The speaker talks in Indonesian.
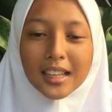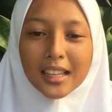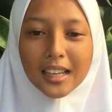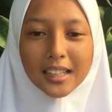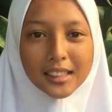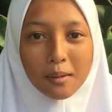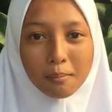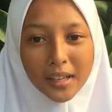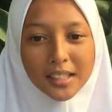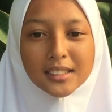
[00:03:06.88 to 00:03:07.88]
lalaki
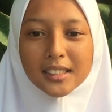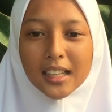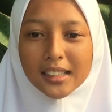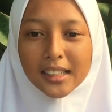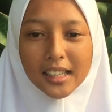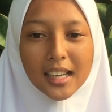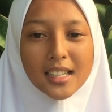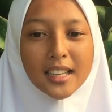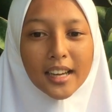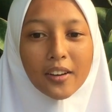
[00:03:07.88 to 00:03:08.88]
tampan Jalnena
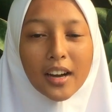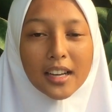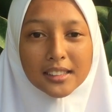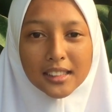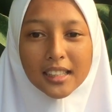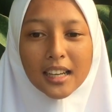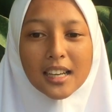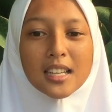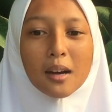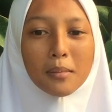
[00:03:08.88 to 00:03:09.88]
seekor anjing
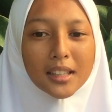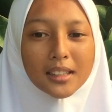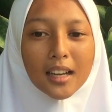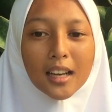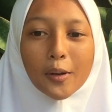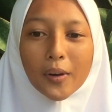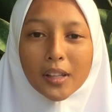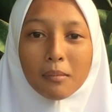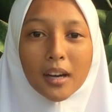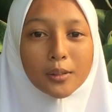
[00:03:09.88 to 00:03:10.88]
tersabat
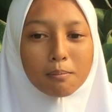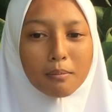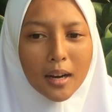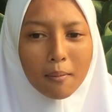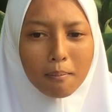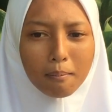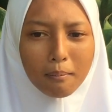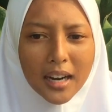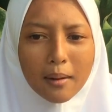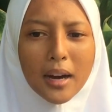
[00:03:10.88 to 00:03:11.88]
kaliwat madu
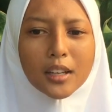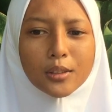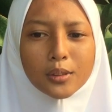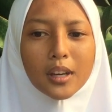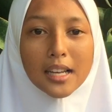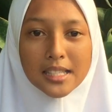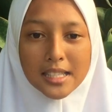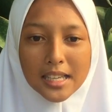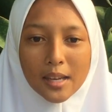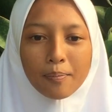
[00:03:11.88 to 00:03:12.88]
madu
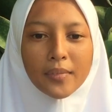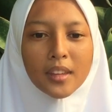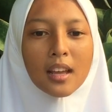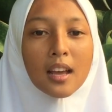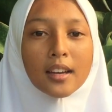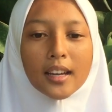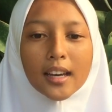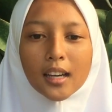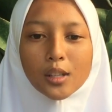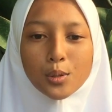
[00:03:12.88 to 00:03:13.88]
kasih
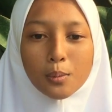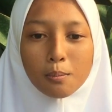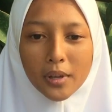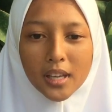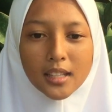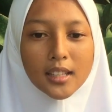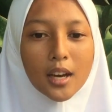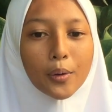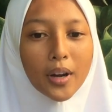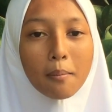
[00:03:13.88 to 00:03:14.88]
Dayang Sumbi
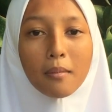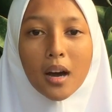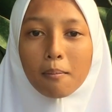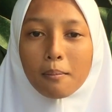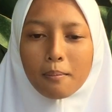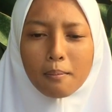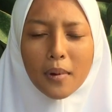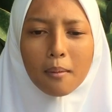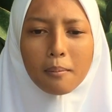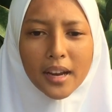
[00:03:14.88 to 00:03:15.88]
nyauran bab
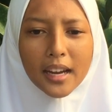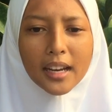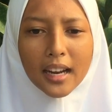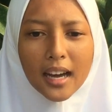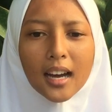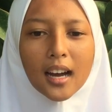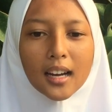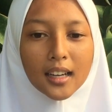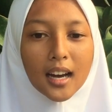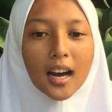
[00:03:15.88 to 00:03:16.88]
babehna
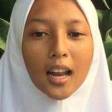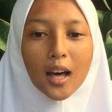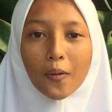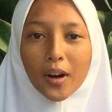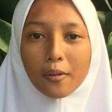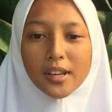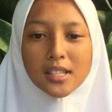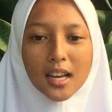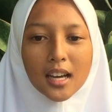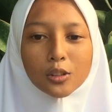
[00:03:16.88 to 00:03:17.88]
nakalawan
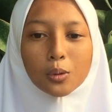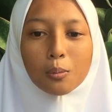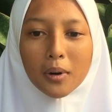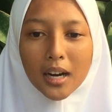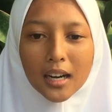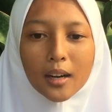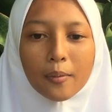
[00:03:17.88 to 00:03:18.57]
westa tumang